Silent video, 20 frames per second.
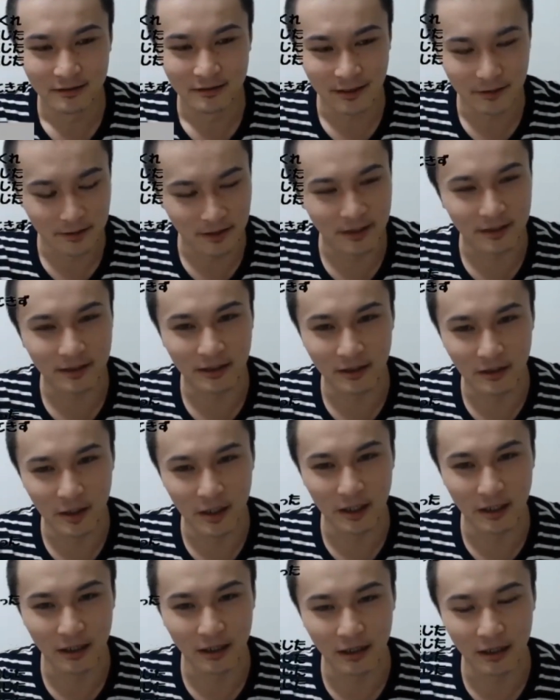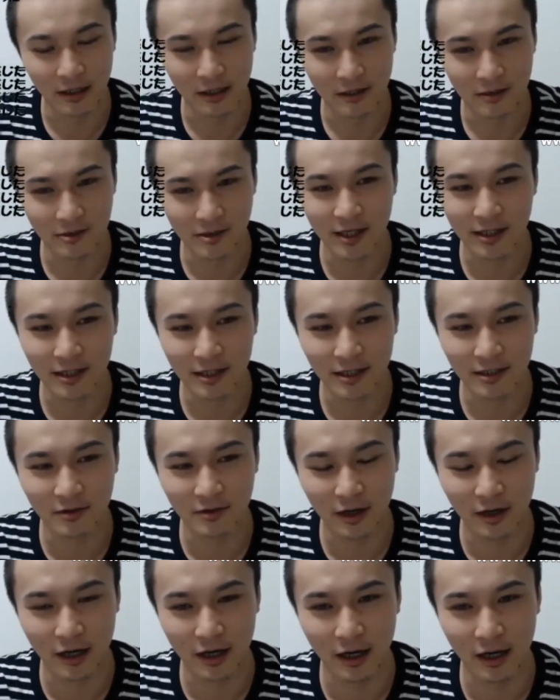ダメなんだよな占い
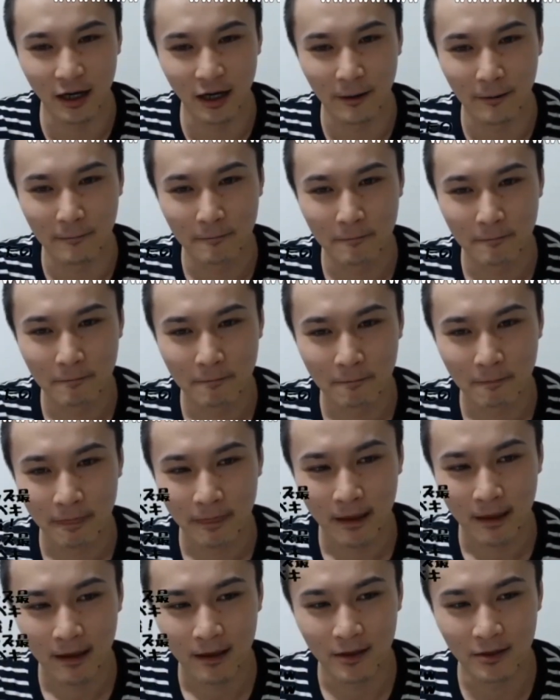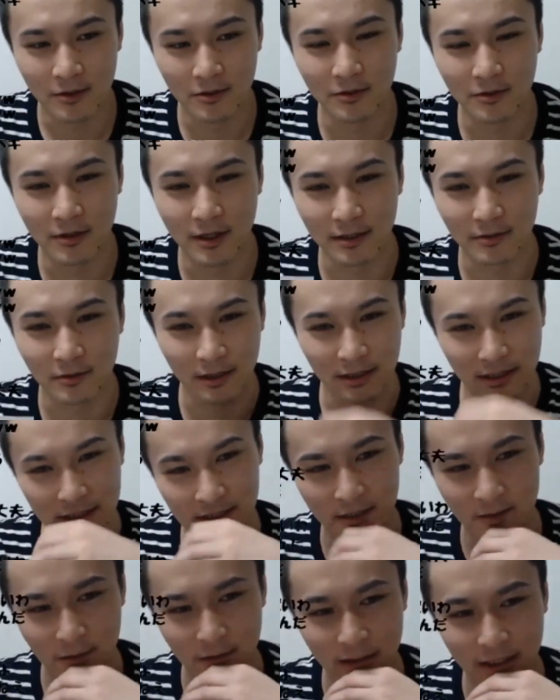とか幽霊とかって
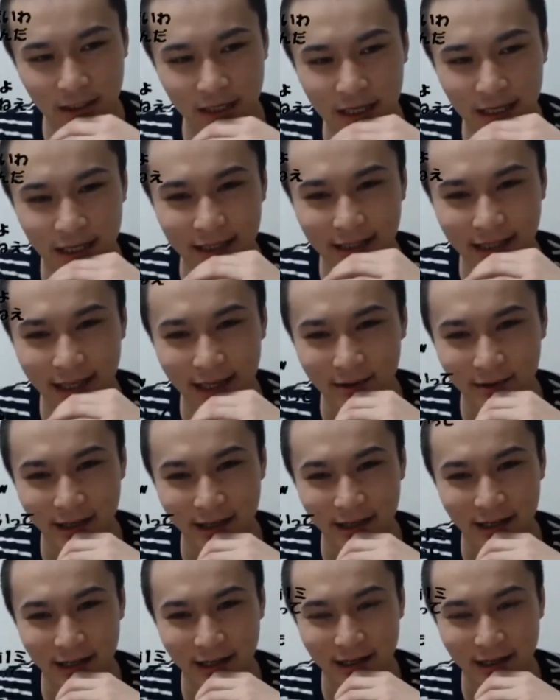信用できねえんだよな